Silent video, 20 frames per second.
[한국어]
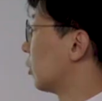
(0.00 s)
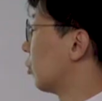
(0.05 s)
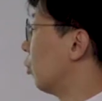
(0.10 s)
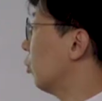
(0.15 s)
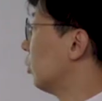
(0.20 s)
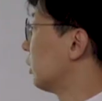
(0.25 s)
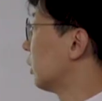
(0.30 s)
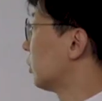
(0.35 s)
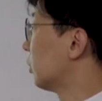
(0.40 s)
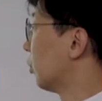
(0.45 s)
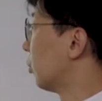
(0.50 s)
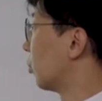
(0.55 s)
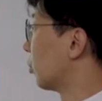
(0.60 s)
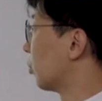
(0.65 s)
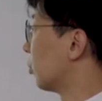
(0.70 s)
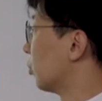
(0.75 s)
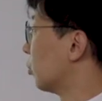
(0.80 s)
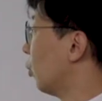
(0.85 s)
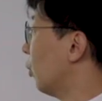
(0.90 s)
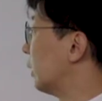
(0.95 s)

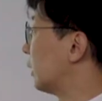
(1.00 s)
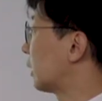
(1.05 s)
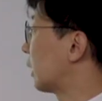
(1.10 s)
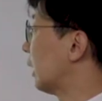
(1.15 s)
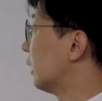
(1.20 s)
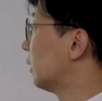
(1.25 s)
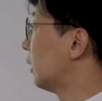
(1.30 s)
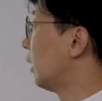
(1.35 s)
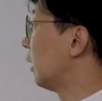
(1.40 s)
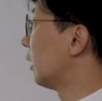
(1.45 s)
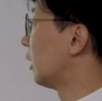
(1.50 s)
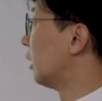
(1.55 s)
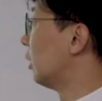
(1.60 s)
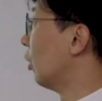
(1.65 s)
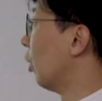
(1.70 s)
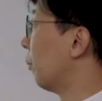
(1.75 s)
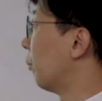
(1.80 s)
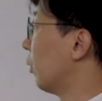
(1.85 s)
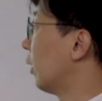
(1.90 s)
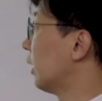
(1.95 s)
공식적으로 노이즈 캔슬링
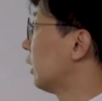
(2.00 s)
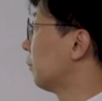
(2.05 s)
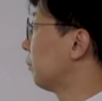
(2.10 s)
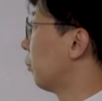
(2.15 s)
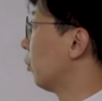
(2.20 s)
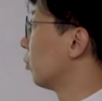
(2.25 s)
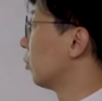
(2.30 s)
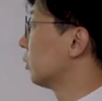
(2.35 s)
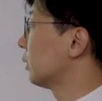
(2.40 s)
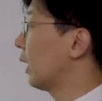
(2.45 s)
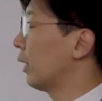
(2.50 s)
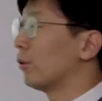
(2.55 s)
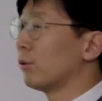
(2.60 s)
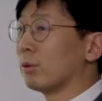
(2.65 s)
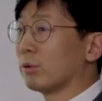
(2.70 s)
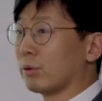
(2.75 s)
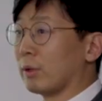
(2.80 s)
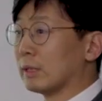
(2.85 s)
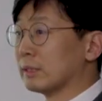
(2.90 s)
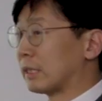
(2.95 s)
이어폰 헤드폰을
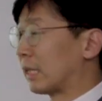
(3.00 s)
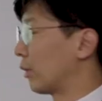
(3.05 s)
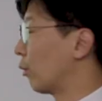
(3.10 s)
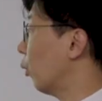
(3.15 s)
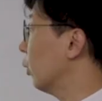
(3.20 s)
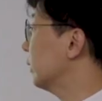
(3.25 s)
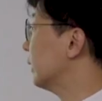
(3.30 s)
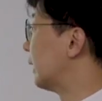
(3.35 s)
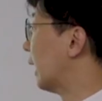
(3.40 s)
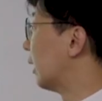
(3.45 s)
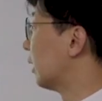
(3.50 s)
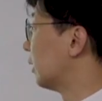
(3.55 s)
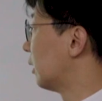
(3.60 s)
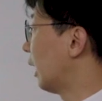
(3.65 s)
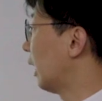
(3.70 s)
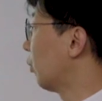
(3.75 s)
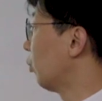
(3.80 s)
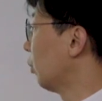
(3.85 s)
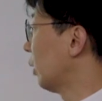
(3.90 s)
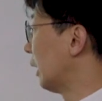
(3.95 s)
사용을 굉장히
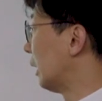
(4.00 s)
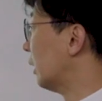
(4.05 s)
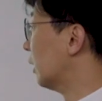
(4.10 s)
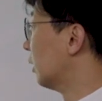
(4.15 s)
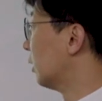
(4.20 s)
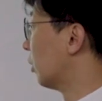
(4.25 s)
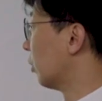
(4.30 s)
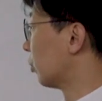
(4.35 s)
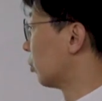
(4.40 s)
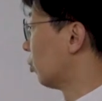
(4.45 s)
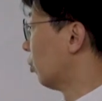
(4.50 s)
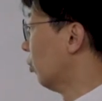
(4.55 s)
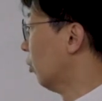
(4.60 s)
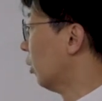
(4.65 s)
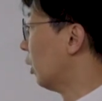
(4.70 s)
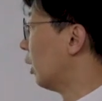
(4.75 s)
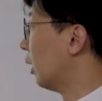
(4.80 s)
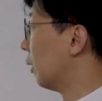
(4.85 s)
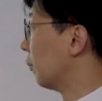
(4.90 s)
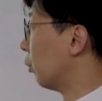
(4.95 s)
권장을 하고 있는
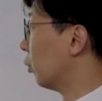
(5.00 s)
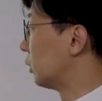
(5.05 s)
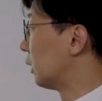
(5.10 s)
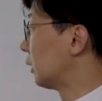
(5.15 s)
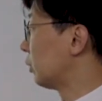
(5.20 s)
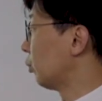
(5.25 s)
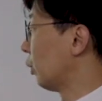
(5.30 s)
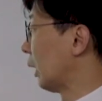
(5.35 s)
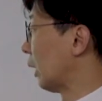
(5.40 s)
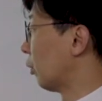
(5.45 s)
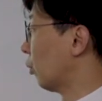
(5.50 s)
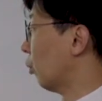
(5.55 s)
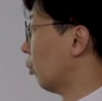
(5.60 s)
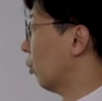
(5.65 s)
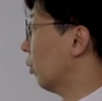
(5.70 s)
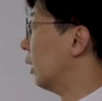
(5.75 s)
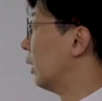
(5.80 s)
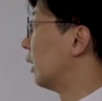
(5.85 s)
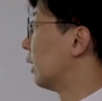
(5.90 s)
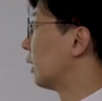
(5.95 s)
것도 보실 수 있고
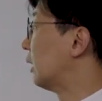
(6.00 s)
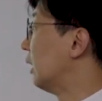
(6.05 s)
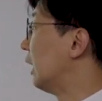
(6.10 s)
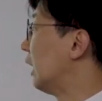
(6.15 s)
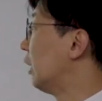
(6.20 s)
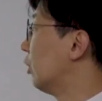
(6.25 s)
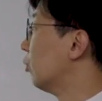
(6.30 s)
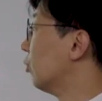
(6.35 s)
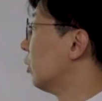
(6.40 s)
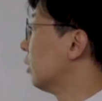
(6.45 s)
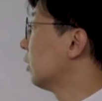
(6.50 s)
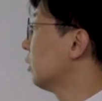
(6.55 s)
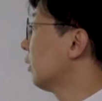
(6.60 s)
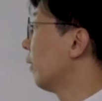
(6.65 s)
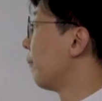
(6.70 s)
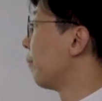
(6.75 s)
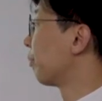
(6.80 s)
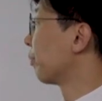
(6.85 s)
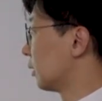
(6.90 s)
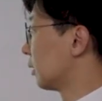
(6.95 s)
그 이유는
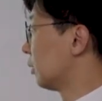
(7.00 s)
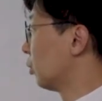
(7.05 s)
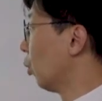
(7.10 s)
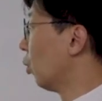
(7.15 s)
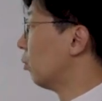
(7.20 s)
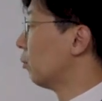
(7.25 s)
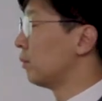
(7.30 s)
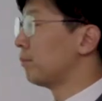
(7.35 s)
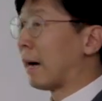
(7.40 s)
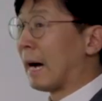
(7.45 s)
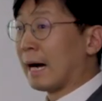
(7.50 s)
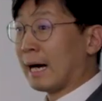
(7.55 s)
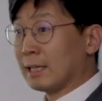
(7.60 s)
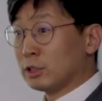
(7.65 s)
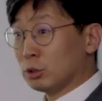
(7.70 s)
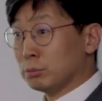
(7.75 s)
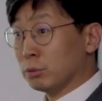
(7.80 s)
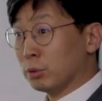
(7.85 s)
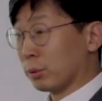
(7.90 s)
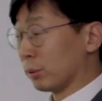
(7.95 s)
소음을
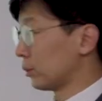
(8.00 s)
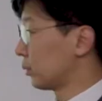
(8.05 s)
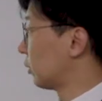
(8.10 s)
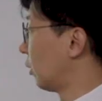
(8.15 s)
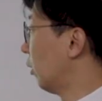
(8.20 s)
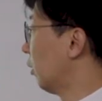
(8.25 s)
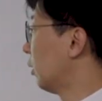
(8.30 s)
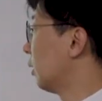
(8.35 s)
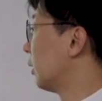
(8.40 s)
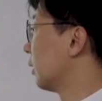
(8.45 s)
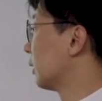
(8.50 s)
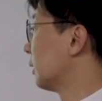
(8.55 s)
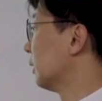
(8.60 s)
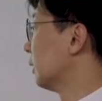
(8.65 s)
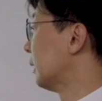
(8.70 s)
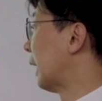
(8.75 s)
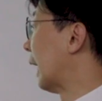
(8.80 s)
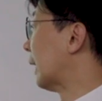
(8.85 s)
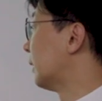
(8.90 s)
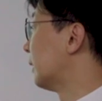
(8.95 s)
막아줌으로써
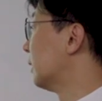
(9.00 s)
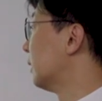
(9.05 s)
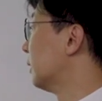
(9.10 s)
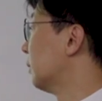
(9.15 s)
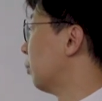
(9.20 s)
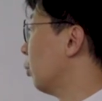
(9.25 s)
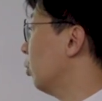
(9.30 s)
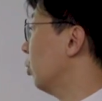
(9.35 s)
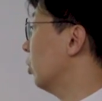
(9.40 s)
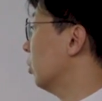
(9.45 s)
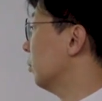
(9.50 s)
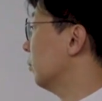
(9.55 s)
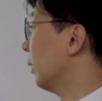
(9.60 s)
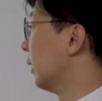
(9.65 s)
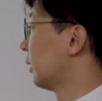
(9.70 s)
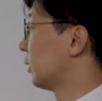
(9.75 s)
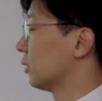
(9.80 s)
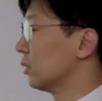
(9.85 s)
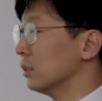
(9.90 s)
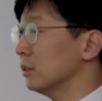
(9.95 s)
그 낮은
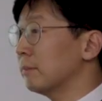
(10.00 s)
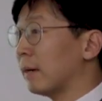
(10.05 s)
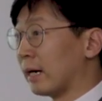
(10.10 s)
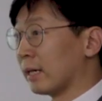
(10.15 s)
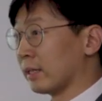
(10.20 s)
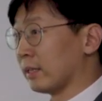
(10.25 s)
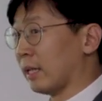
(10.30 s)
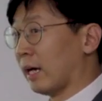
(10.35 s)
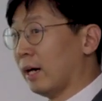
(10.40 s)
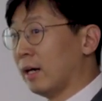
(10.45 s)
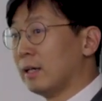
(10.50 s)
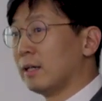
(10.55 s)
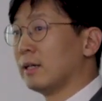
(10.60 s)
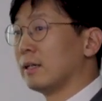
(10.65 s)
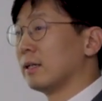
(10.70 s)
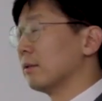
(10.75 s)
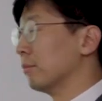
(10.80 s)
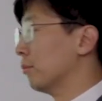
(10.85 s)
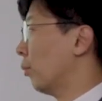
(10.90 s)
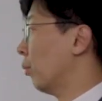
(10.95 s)
볼륨의 음악이나
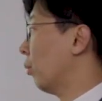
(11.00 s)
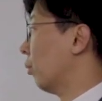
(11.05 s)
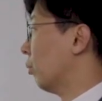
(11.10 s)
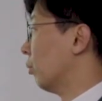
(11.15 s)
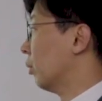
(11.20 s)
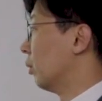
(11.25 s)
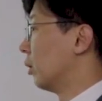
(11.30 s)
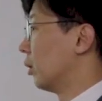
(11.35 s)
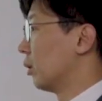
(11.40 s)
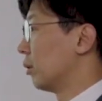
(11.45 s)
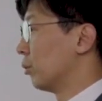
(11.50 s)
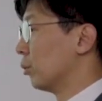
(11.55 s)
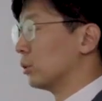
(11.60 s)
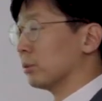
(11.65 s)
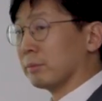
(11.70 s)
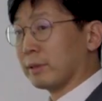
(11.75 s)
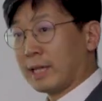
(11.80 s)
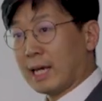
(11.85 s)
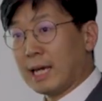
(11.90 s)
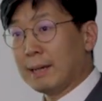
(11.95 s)
뭐
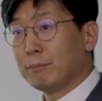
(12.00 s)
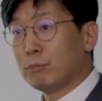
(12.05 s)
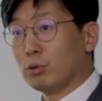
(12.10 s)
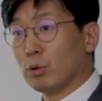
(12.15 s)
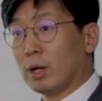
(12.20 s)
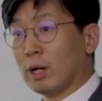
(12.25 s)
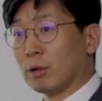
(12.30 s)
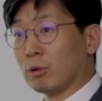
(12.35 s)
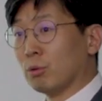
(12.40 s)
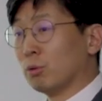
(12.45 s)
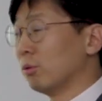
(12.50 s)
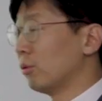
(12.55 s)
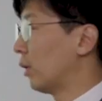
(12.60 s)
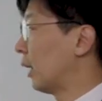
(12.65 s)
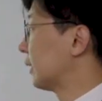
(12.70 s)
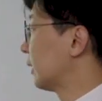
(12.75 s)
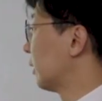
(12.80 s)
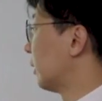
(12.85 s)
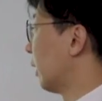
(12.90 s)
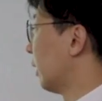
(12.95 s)
요즘 게임도 하고
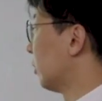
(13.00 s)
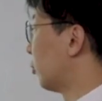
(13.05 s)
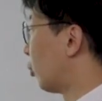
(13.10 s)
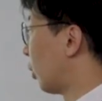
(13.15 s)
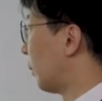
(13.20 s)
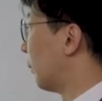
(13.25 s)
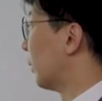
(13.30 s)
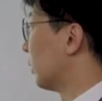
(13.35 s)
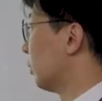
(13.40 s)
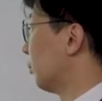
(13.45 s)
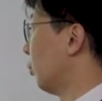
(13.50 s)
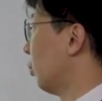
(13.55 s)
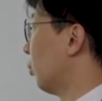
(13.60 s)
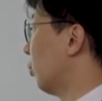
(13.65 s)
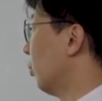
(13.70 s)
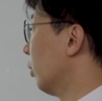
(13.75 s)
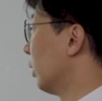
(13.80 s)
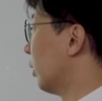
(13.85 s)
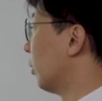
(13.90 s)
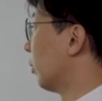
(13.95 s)
하잖아요 드라마도
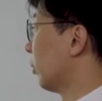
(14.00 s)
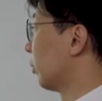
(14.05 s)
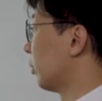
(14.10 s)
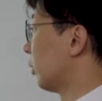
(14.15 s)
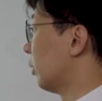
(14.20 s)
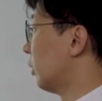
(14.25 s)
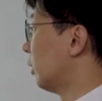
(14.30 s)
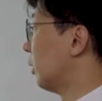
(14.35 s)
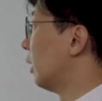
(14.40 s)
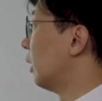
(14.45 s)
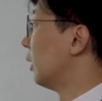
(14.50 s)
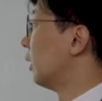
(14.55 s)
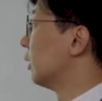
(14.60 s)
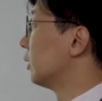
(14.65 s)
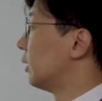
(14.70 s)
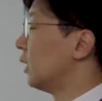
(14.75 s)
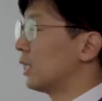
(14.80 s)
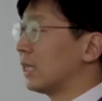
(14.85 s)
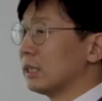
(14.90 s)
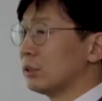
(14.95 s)
보고 이런 것들을
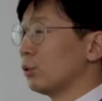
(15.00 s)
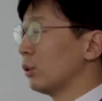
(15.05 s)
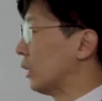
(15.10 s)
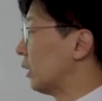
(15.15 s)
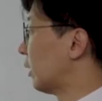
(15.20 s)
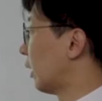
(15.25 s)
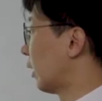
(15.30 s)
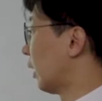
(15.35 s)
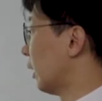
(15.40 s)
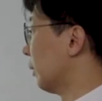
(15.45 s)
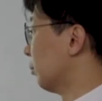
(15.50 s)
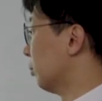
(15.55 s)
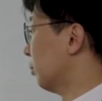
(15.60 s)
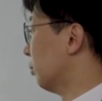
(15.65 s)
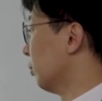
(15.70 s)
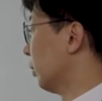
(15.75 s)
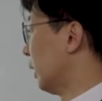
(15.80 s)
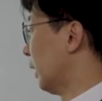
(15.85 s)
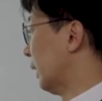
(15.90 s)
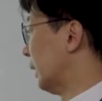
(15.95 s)
즐길 수 있다는
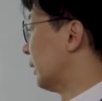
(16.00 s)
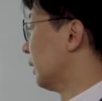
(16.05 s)
부분이